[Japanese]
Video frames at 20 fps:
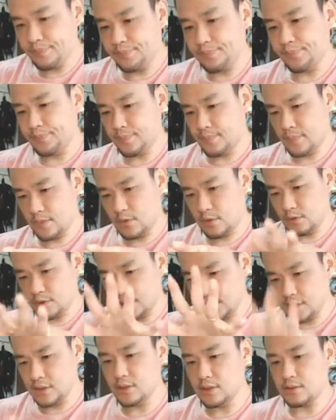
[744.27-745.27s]
うんと、
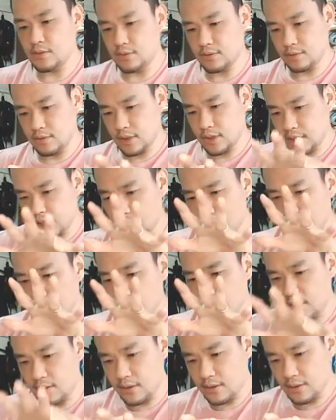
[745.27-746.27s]
親族とか議会
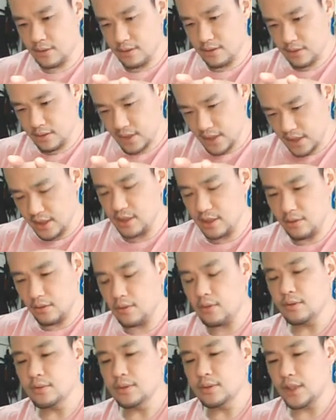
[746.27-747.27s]
の議員
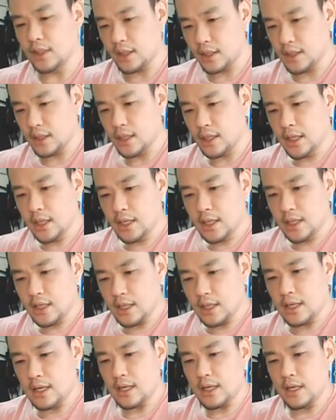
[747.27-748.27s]
本人、
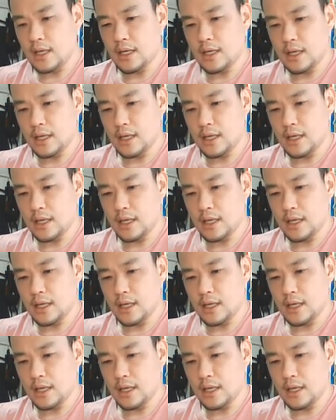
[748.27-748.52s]
が